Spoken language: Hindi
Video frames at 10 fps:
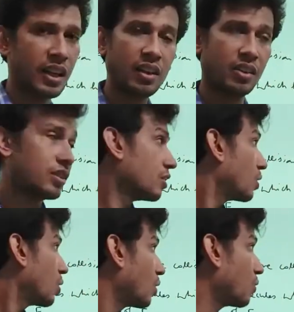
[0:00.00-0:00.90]
है ना
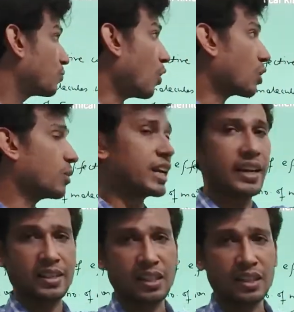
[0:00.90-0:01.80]
फॉरवर्ड
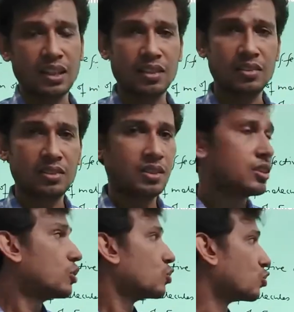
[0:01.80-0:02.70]
डायरेक्शन का
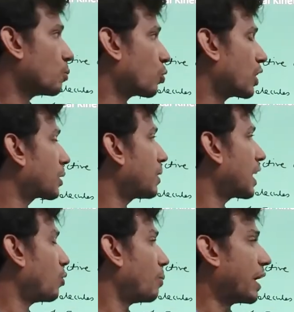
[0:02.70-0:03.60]
जो प्रोडक्ट
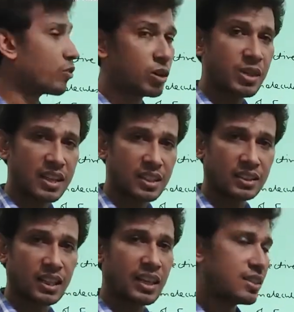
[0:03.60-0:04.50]
बना वो बैकवर्ड भी आ
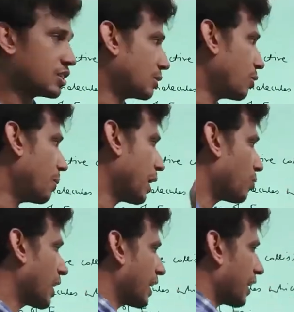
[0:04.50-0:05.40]
सकता है जब वो
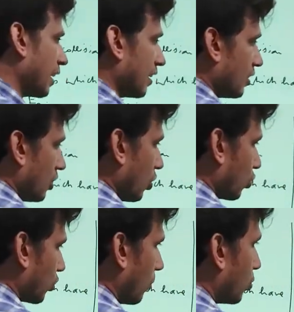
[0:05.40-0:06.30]
बैकवर्ड आएगा
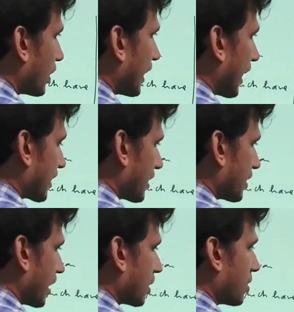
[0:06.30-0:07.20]
तो हम उल्टे डायरेक्शन
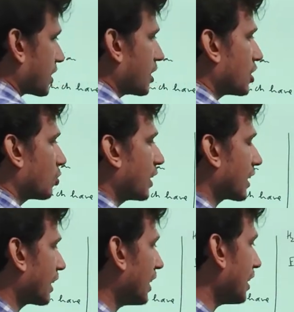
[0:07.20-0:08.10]
से एक्टिवेशन एनर्जी को
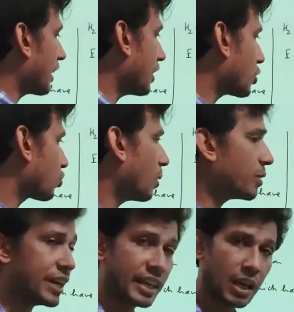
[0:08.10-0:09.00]
देखेंगे लेकिन इसको
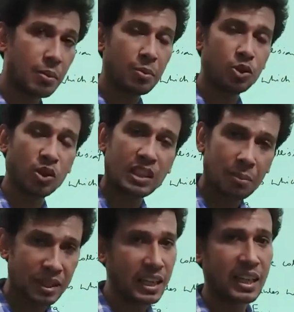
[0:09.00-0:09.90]
हम डिटेल में अभी थोड़ी देर
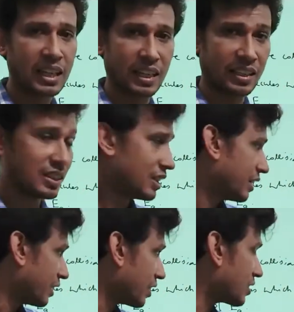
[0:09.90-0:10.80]
में देखेंगे
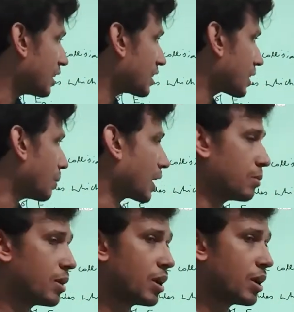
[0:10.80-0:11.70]
इसलिए इसके बारे
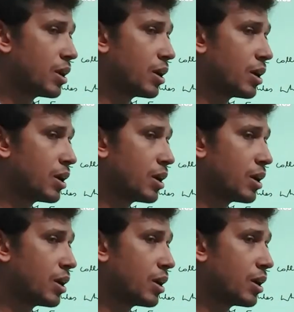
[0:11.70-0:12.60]
में अभी हम उतना बात
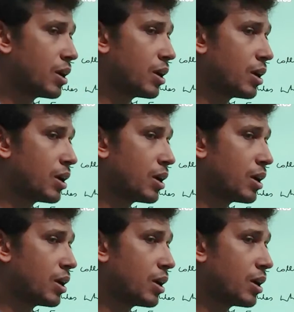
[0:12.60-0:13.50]
नहीं कर रहे हैं
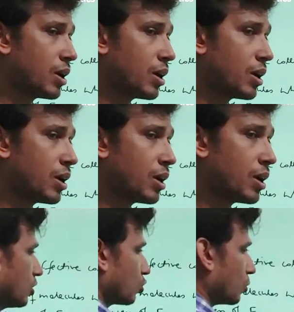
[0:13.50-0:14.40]
ठीक है
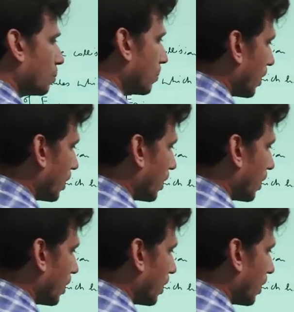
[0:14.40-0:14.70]
तुम